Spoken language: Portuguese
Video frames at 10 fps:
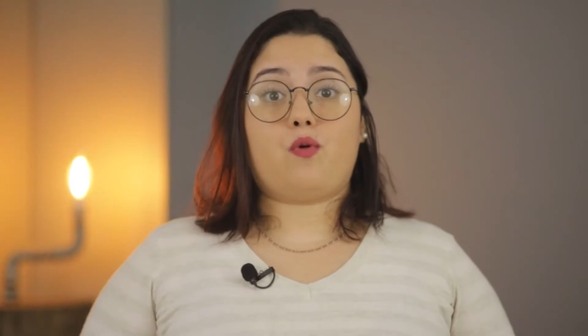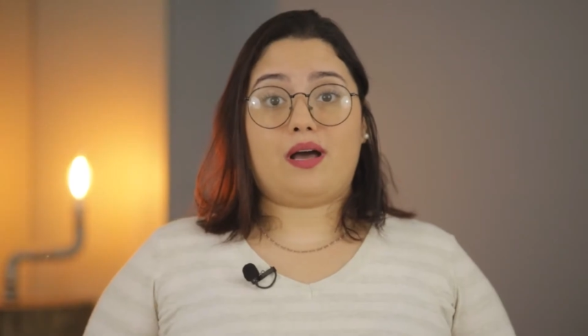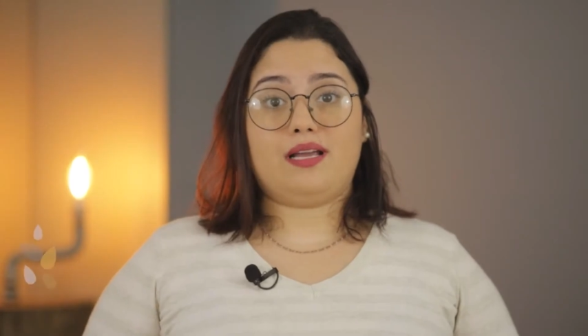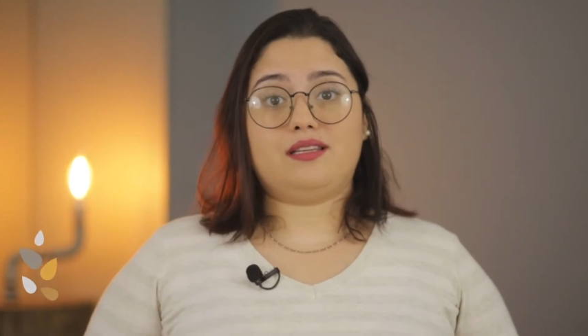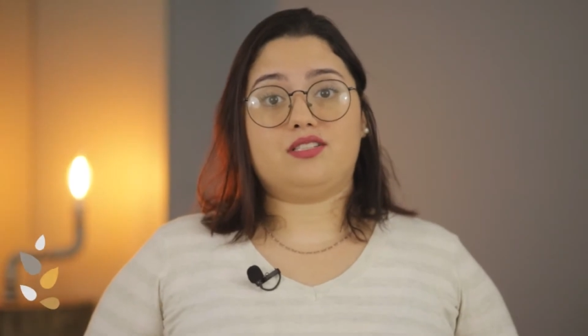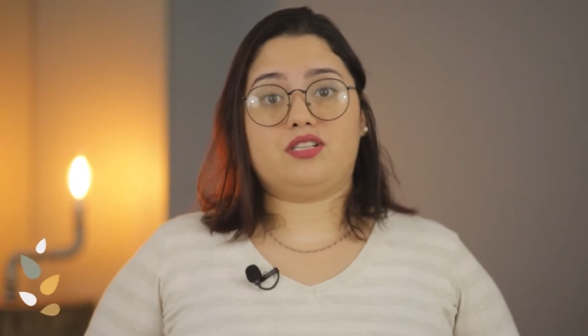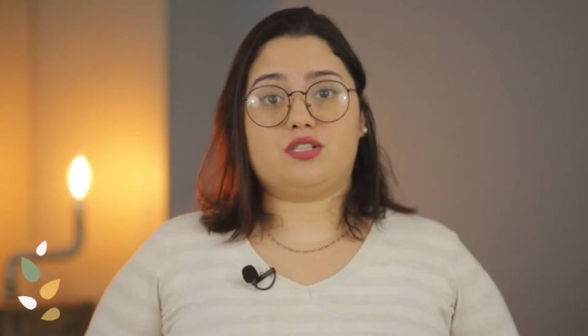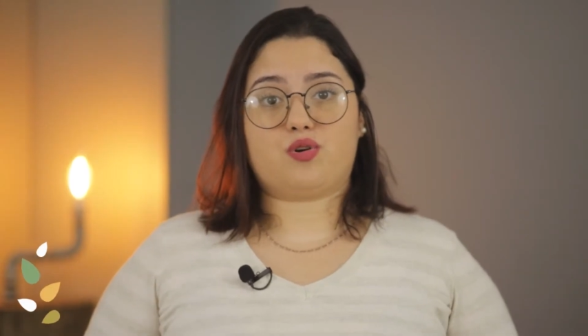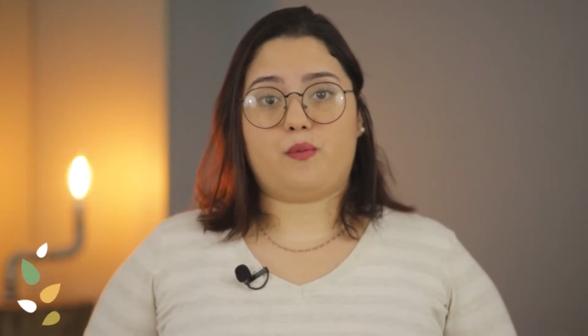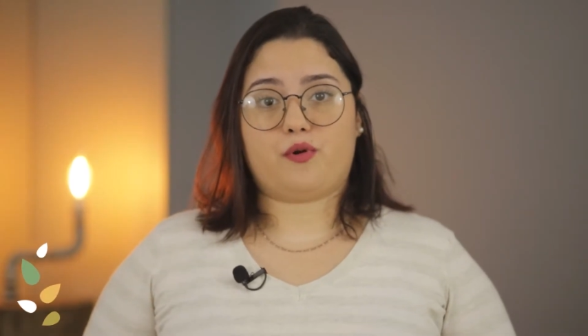40
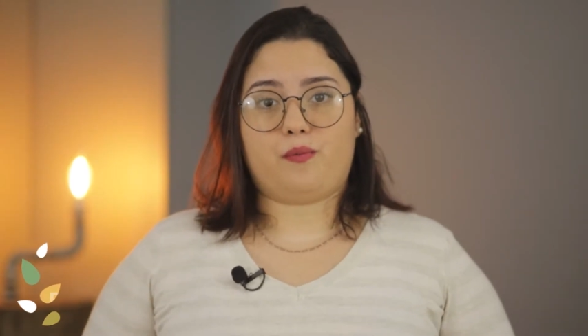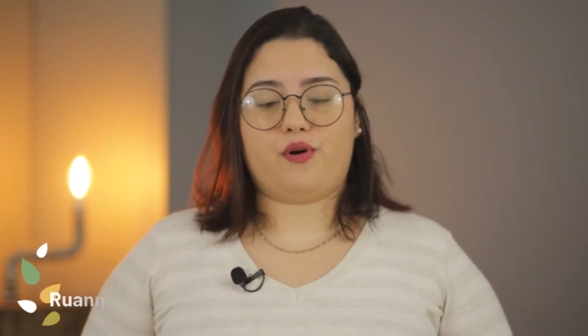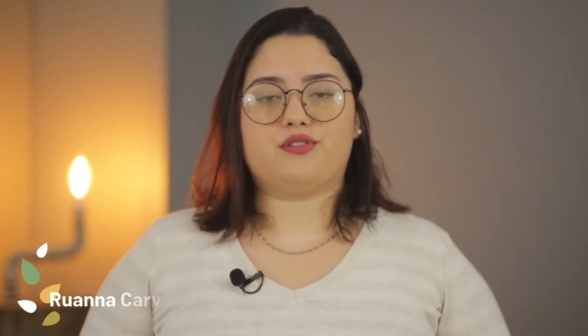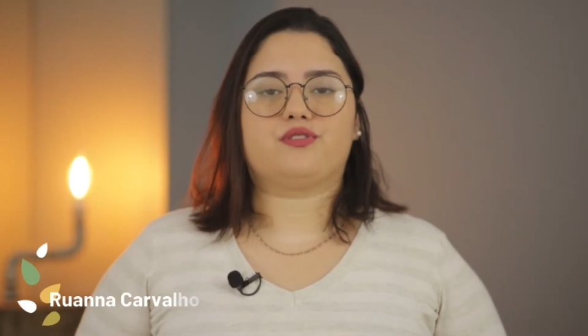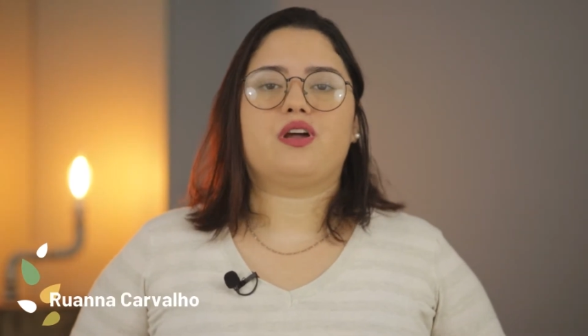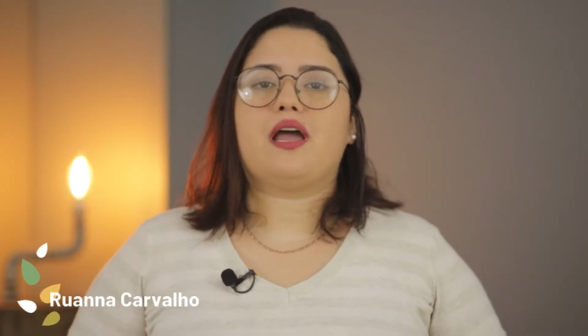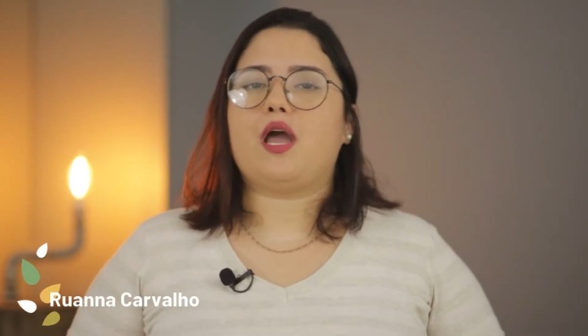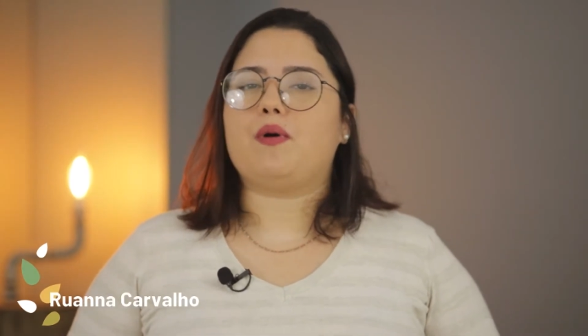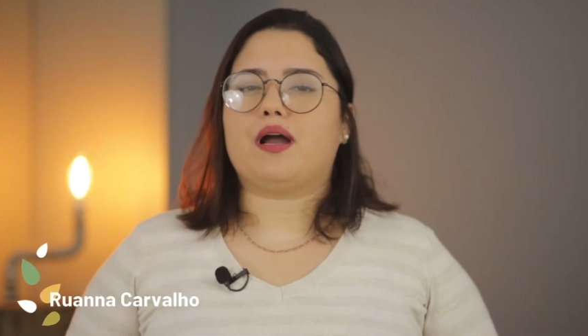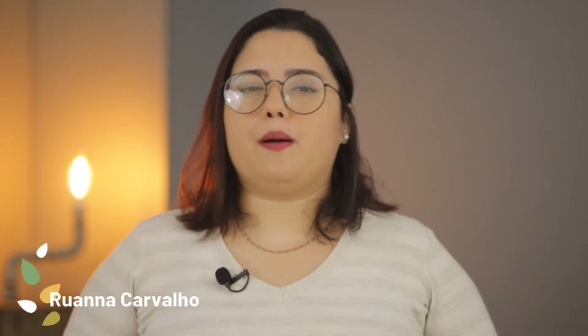Dias com Propósito
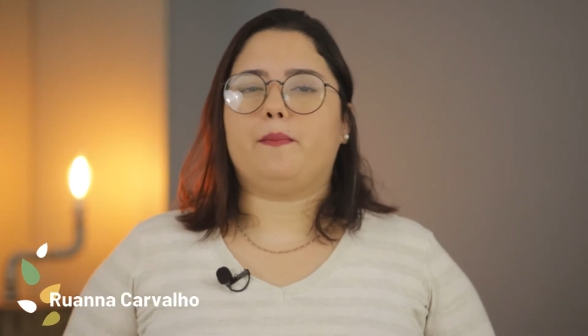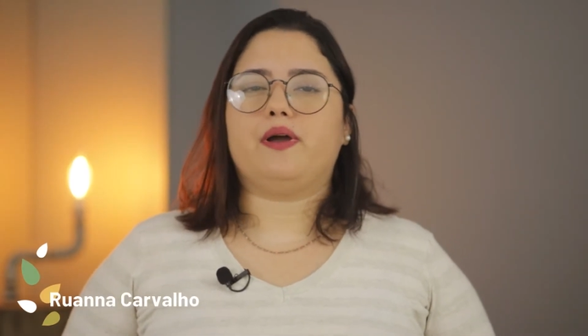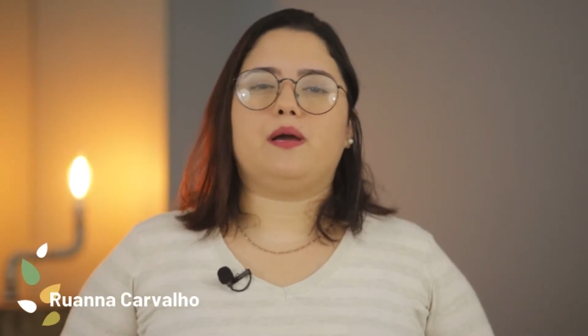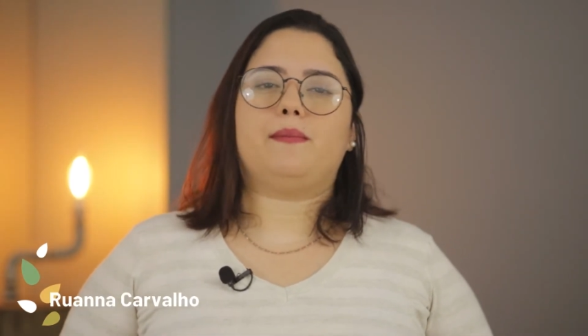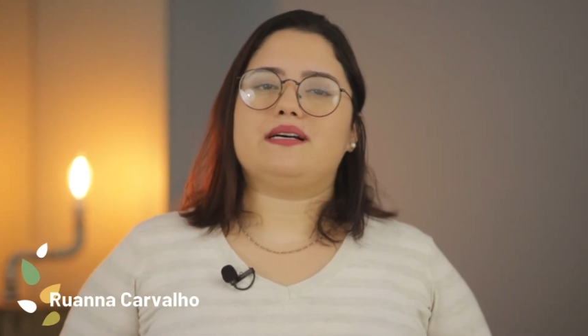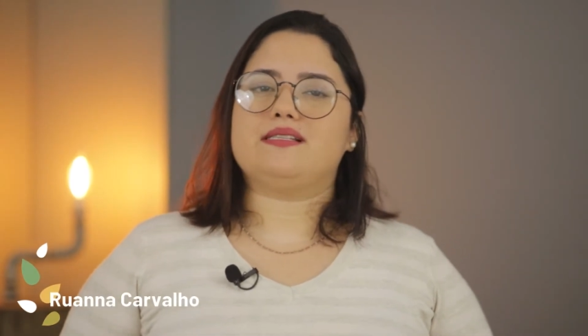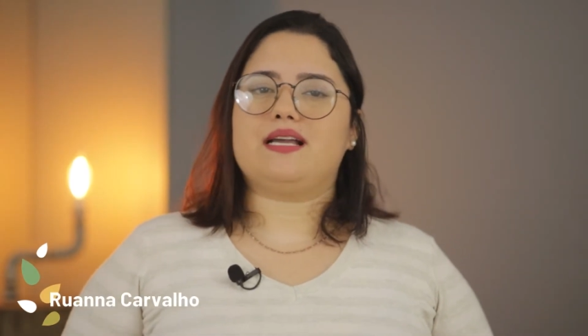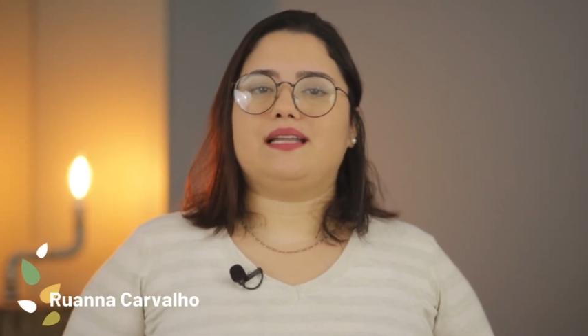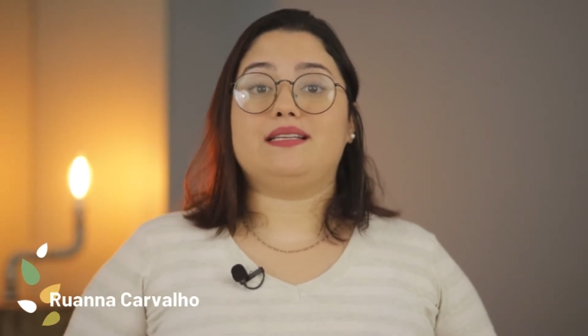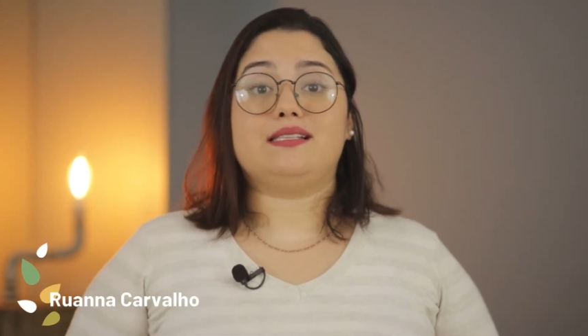é uma campanha
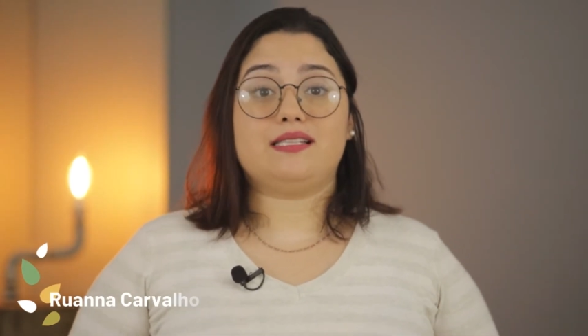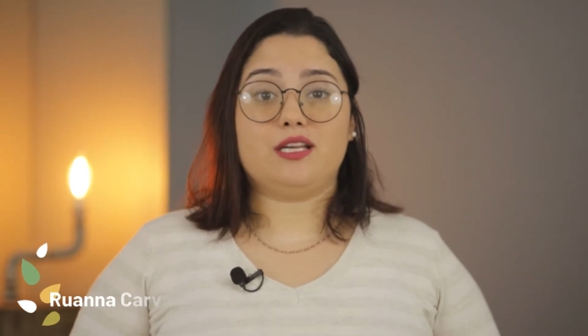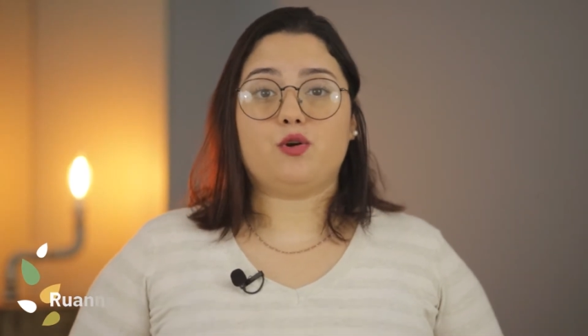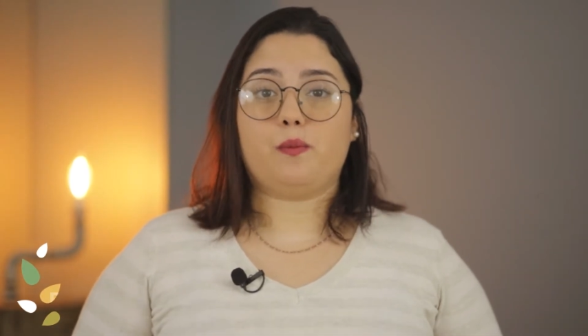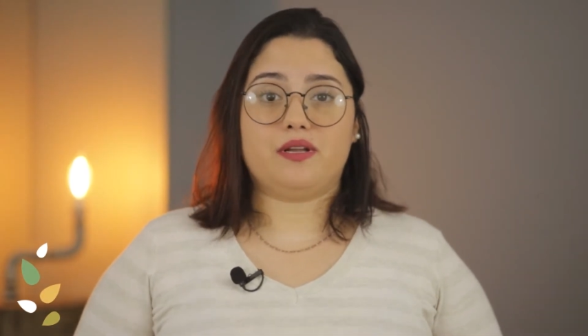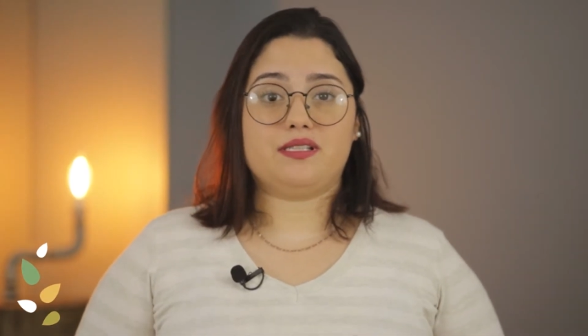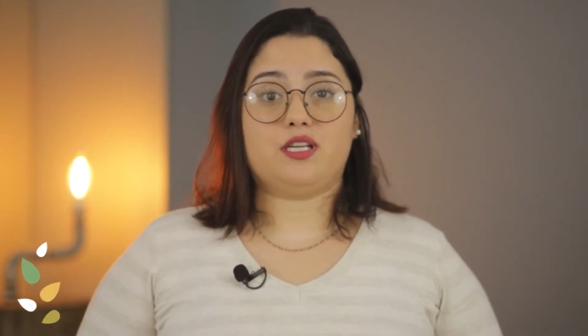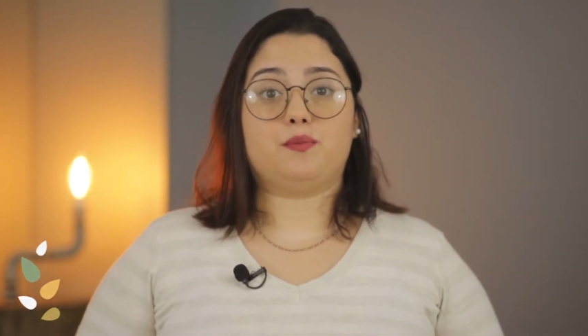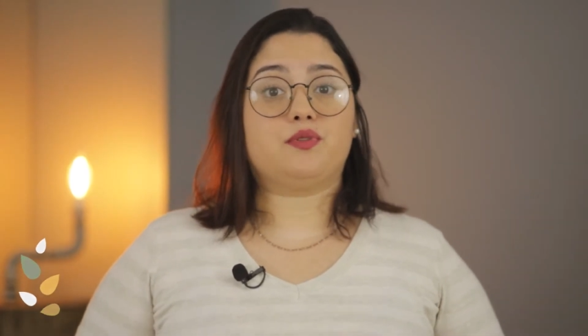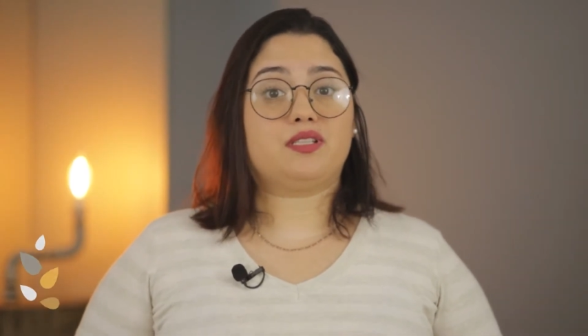baseada em cinco
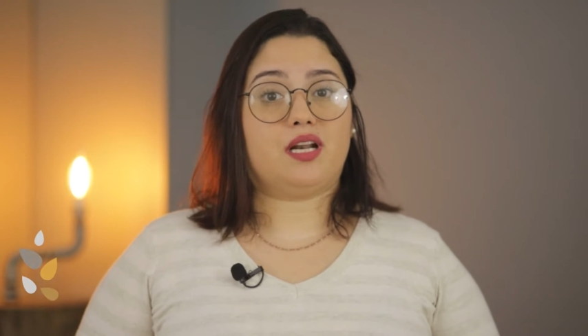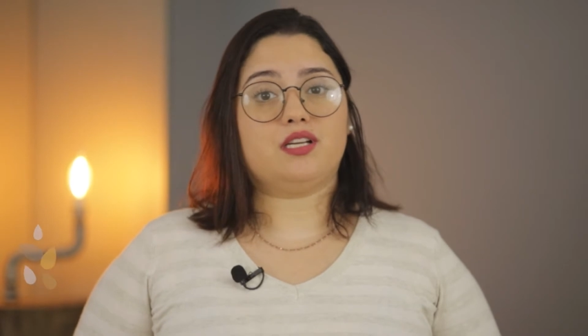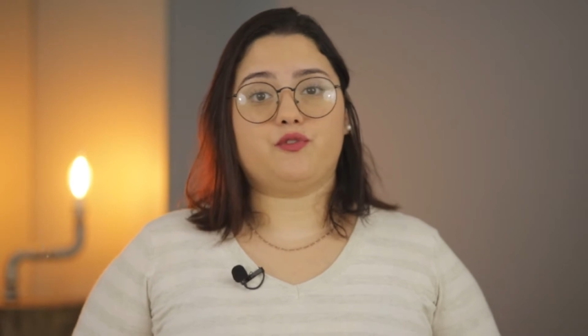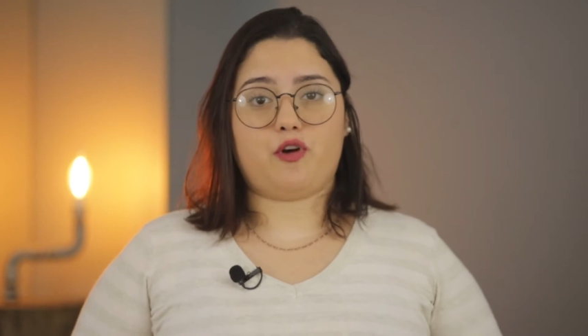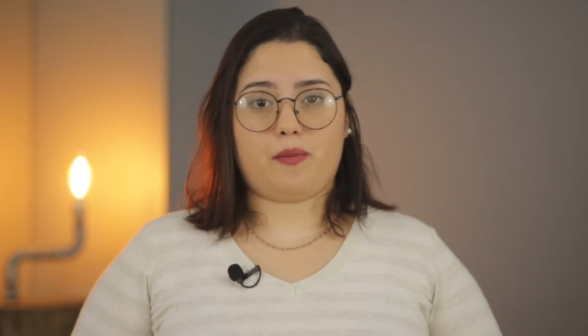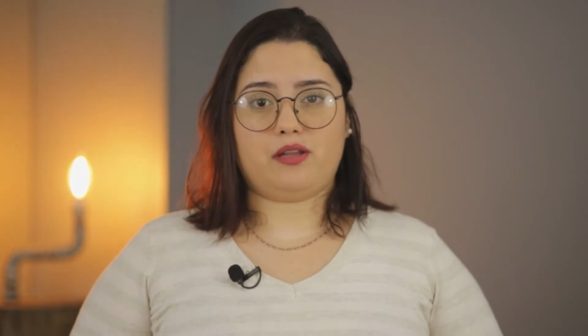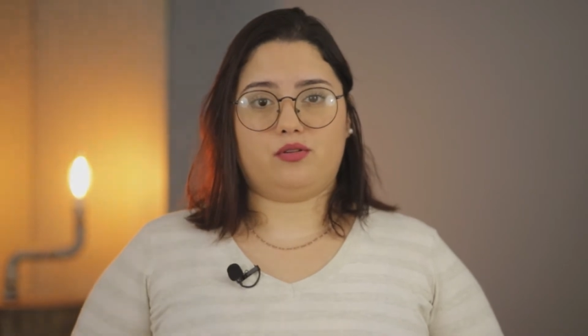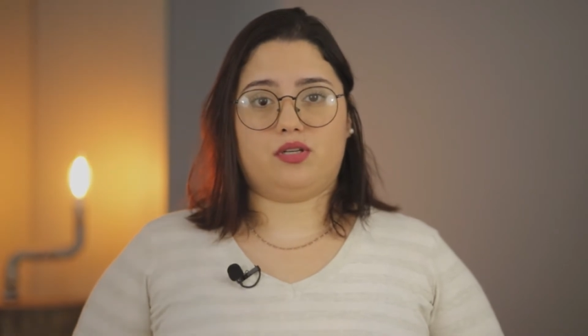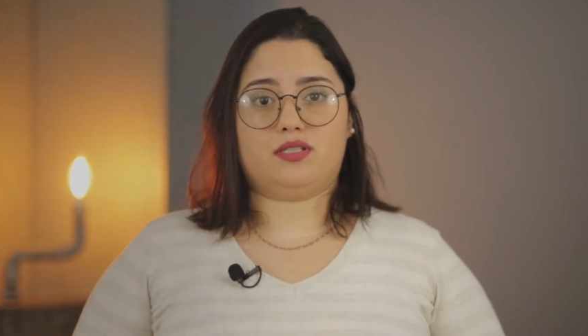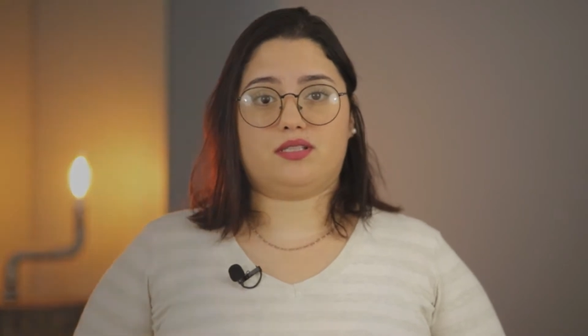princípios
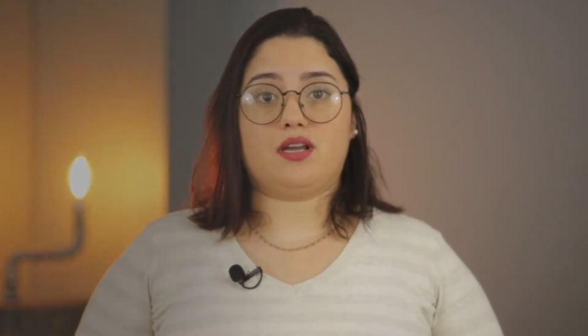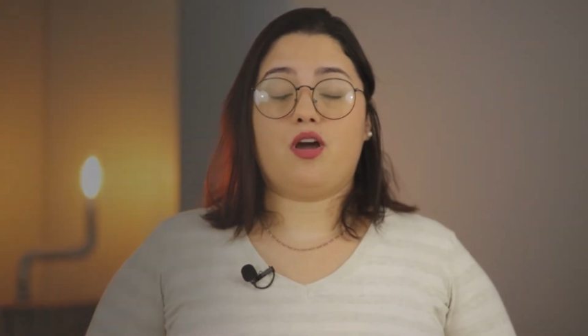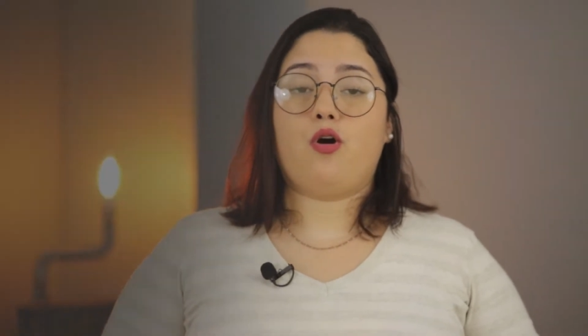transformadores: